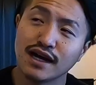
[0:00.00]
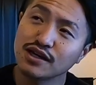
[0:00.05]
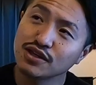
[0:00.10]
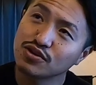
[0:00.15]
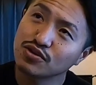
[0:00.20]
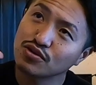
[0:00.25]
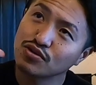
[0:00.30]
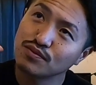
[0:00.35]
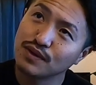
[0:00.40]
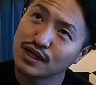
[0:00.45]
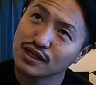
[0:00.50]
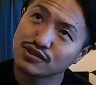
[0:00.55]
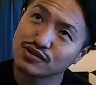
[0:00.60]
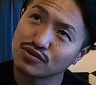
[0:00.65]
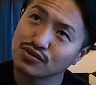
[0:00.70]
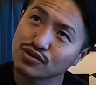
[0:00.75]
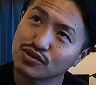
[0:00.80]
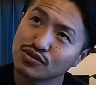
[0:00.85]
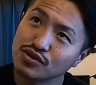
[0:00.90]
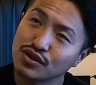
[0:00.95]
南極
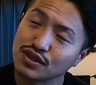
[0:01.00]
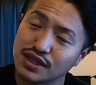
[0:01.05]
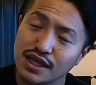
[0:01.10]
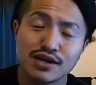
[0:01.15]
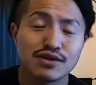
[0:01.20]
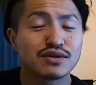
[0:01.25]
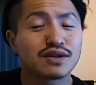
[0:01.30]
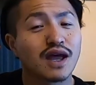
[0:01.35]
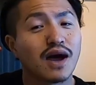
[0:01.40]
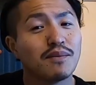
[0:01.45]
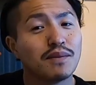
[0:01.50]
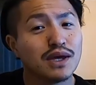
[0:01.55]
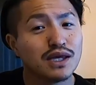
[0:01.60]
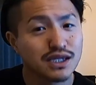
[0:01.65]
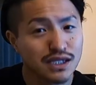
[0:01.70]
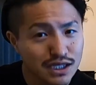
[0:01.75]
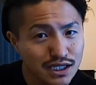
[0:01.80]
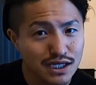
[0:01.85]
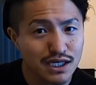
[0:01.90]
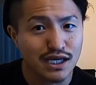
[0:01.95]
マラソンっていうのに出るため
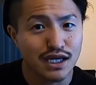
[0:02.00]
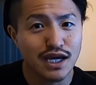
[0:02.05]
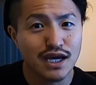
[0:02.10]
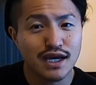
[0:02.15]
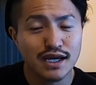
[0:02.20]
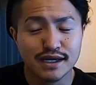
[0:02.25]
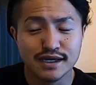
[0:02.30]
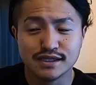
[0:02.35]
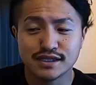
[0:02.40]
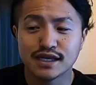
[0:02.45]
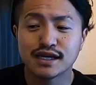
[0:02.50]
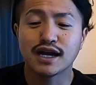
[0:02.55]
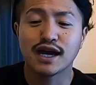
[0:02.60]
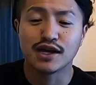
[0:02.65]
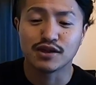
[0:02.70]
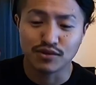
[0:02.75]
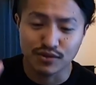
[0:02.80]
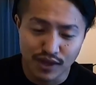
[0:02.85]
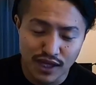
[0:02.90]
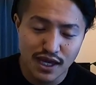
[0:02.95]
に、世
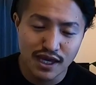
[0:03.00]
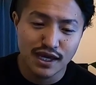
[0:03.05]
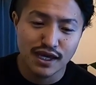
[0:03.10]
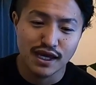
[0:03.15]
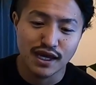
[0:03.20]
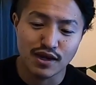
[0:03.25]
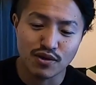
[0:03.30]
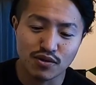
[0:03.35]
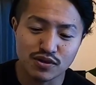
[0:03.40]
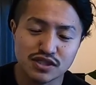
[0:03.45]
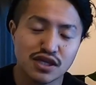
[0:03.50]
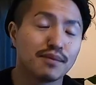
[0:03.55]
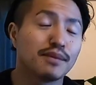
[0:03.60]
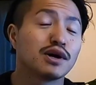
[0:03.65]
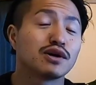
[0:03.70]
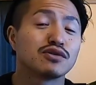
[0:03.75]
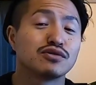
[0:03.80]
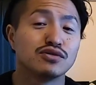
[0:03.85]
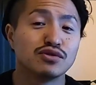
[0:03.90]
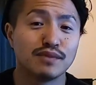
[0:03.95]
界のね、こう砂
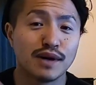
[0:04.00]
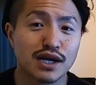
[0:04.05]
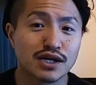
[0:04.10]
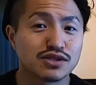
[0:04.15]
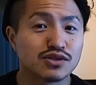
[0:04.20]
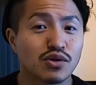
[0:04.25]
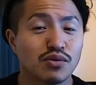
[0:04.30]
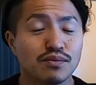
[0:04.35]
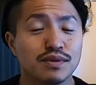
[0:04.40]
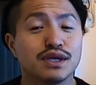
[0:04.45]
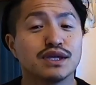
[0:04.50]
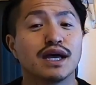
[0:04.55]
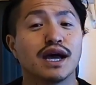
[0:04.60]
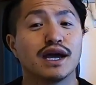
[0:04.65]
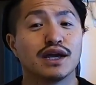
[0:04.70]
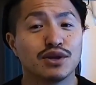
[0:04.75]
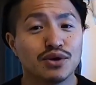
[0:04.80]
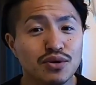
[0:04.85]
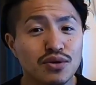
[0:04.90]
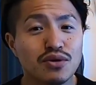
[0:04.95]
漠マラソンみた
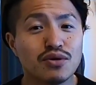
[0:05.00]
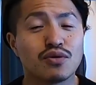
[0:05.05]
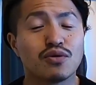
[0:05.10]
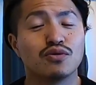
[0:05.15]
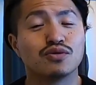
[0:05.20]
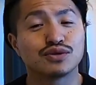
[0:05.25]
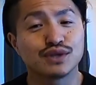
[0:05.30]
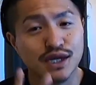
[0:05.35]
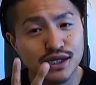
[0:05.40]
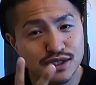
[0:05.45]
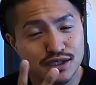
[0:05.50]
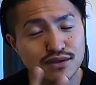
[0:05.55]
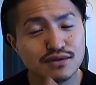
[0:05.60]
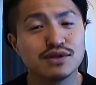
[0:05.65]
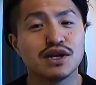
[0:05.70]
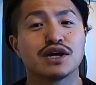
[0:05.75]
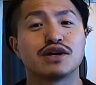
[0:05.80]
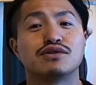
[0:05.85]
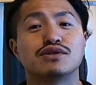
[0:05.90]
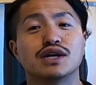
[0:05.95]
いのをこう2つ
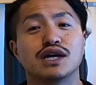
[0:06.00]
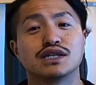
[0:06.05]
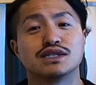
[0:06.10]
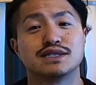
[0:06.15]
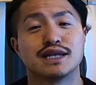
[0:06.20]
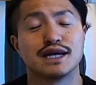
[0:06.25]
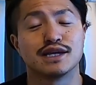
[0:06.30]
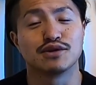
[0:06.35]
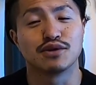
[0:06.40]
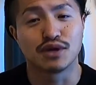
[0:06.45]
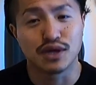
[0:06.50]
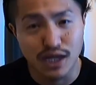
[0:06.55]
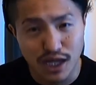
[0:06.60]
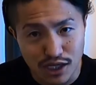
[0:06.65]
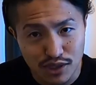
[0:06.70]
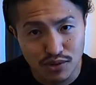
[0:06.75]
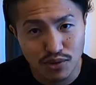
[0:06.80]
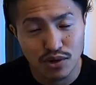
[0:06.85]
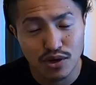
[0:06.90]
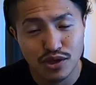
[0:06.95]
ぐらいクリアしないといけな
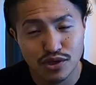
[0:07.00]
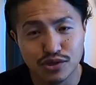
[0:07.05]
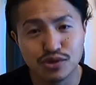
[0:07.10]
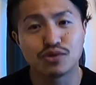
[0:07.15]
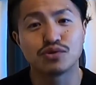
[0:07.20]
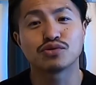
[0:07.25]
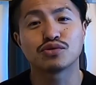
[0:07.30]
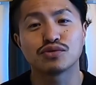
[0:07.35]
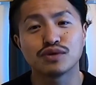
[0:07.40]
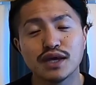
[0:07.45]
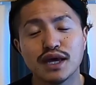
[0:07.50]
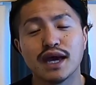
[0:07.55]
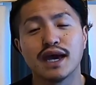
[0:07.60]
いということ